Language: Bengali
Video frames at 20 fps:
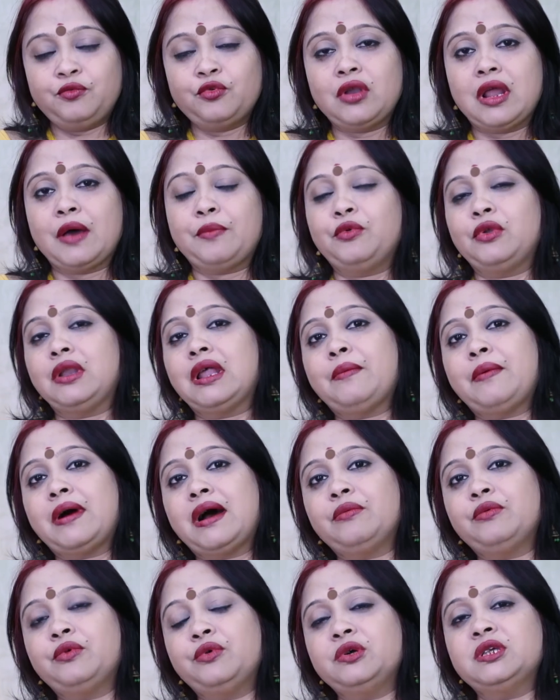ফোলা ফোলা
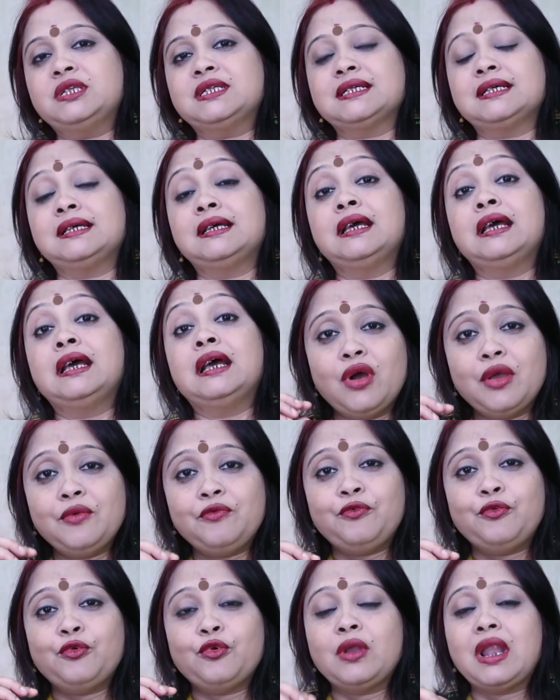ভাব হয়েছে ওই
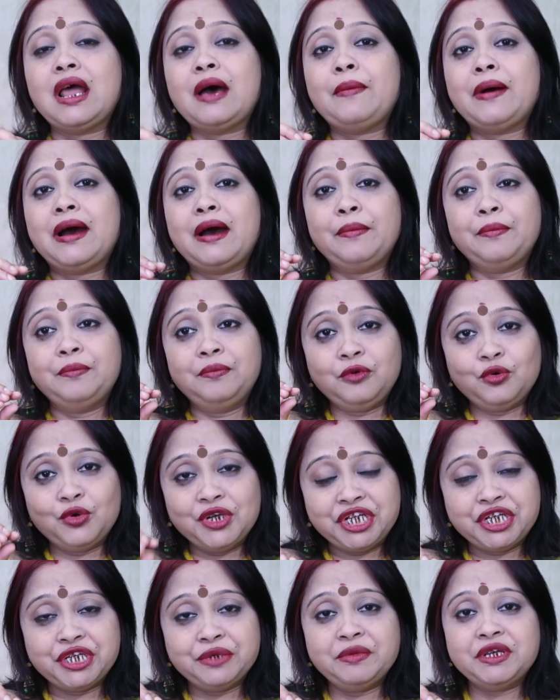ফোলা ভাব
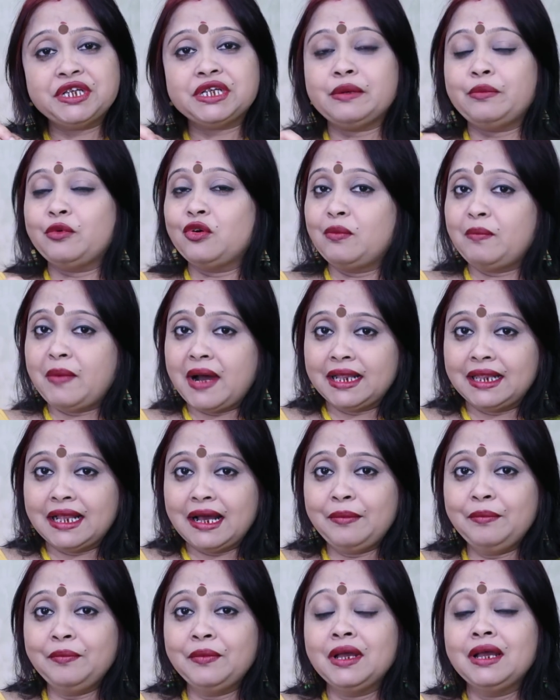কিশমিশ এবং
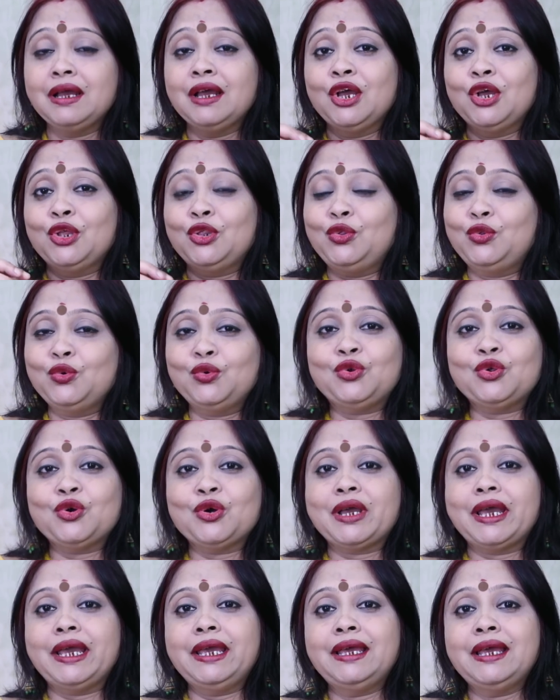বাদাম
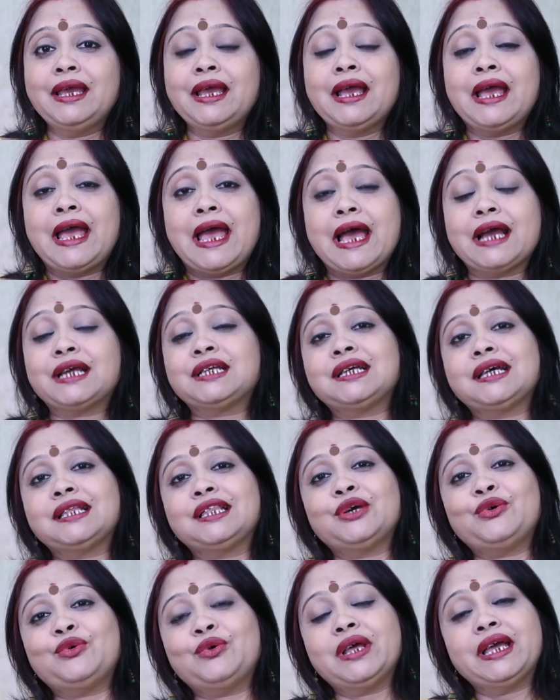দুটোকেই
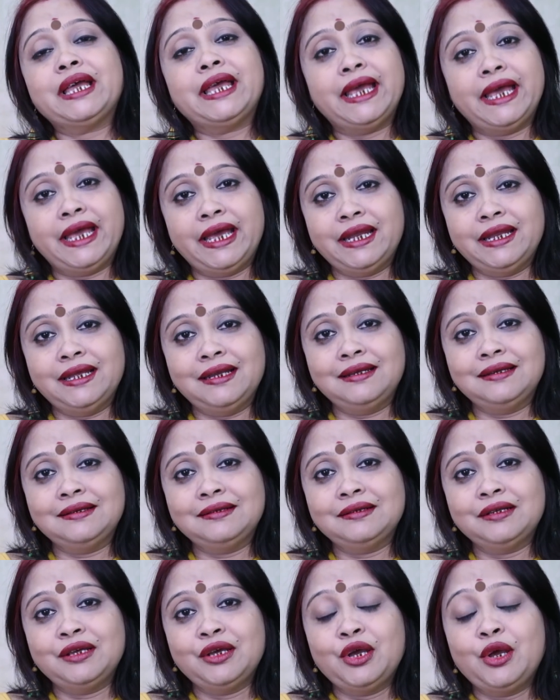একসাথে করে খেয়ে নিন
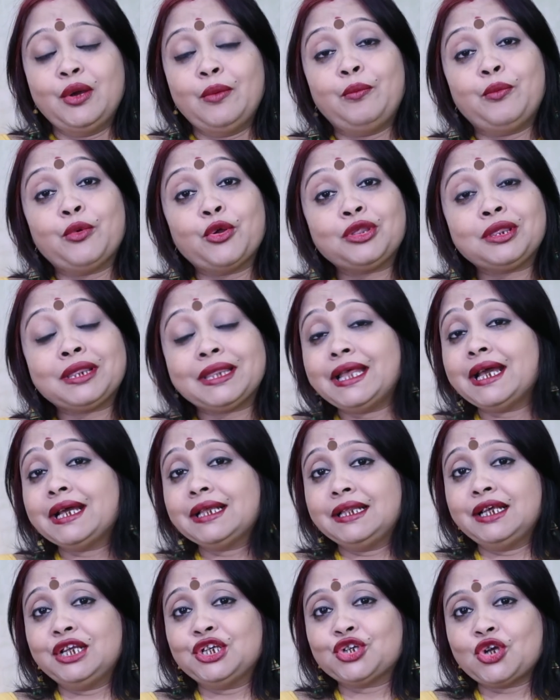প্রত্যেক
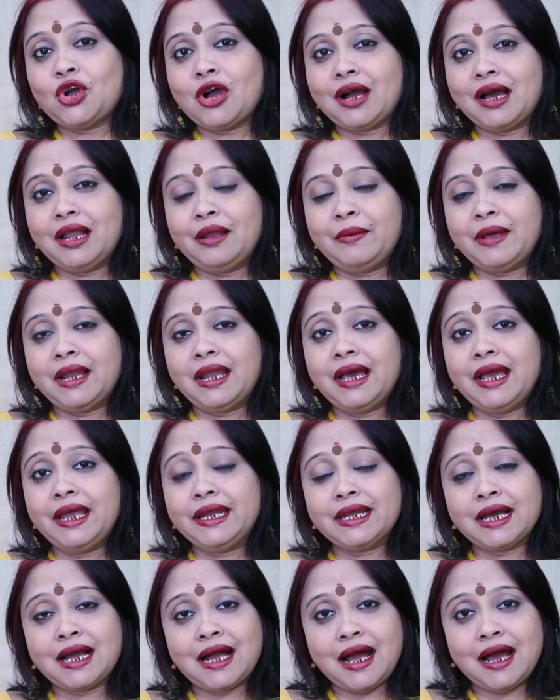দিন সকালবেলা
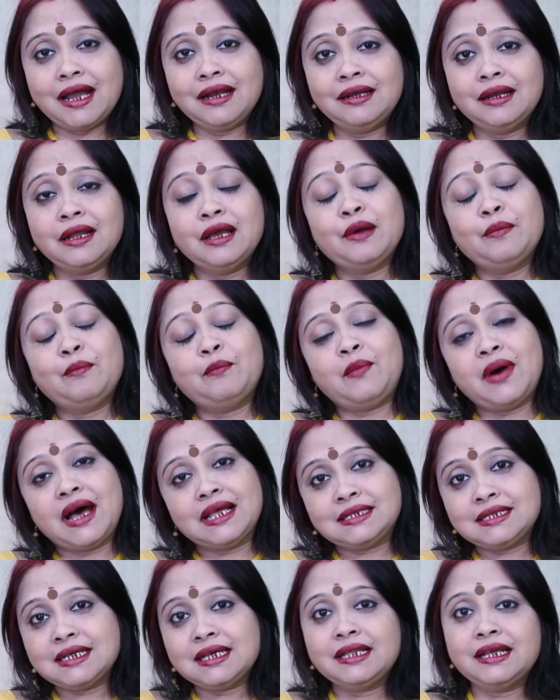এটা খান
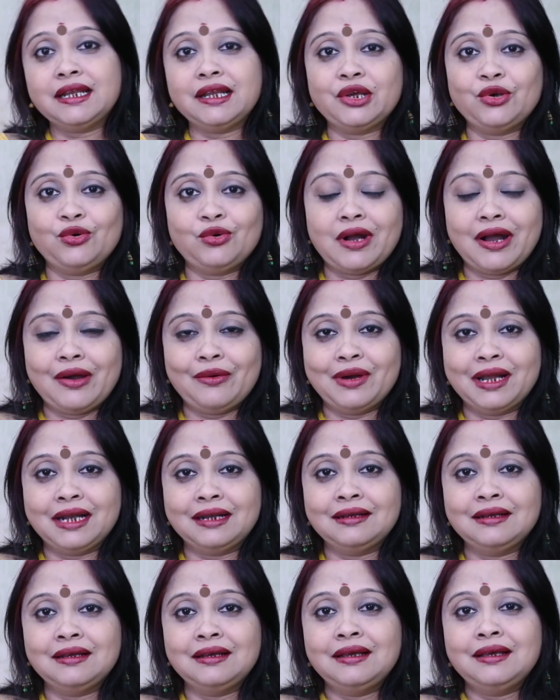বাচ্চাদেরকেও খাওয়ান
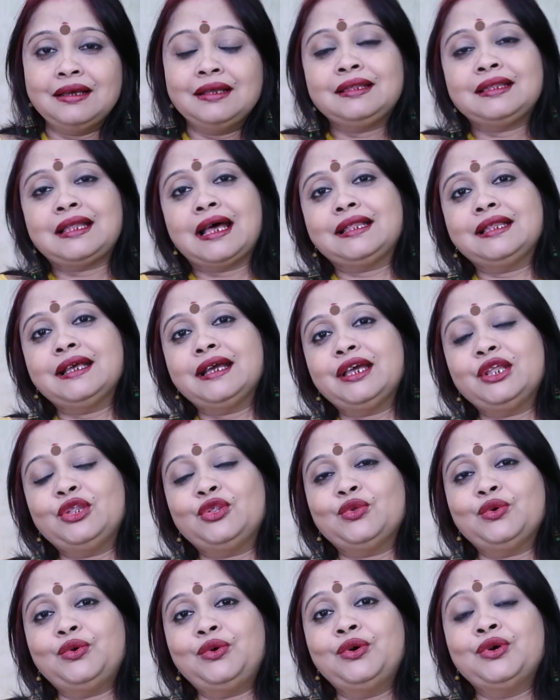তাতে
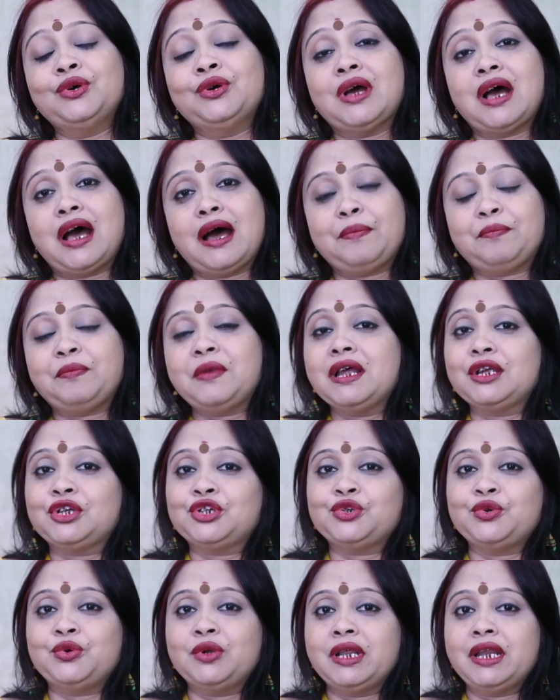কিন্তু আপনার
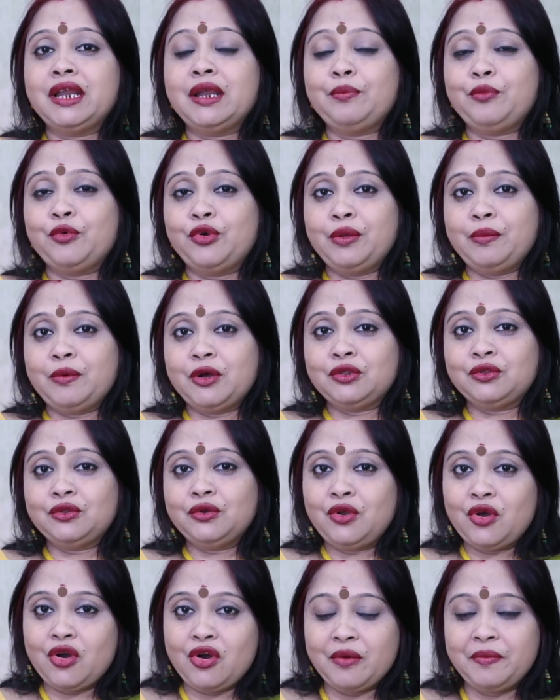শরীরের
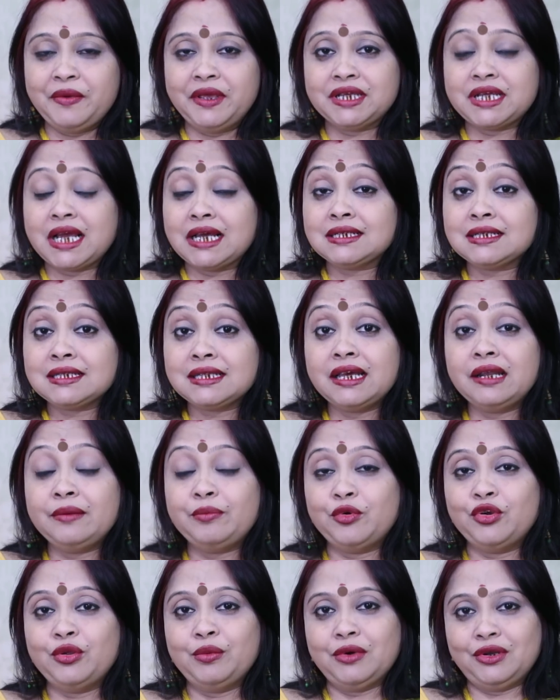পরিবর্তন হবে স্বাস্থ্যের
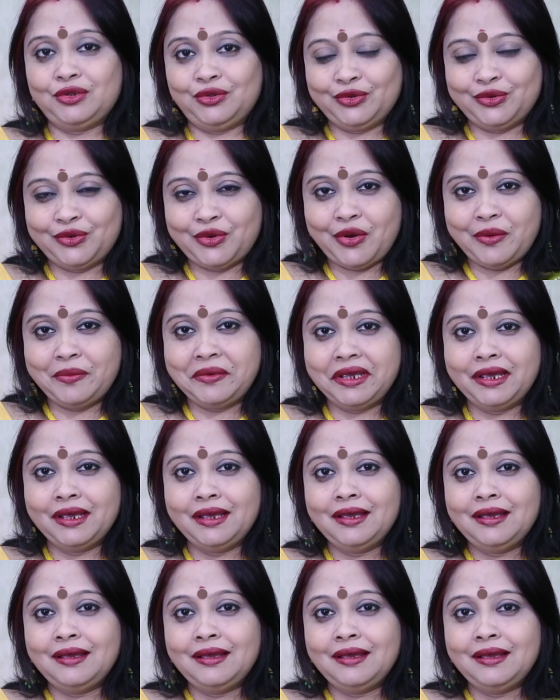পরিবর্তন হবে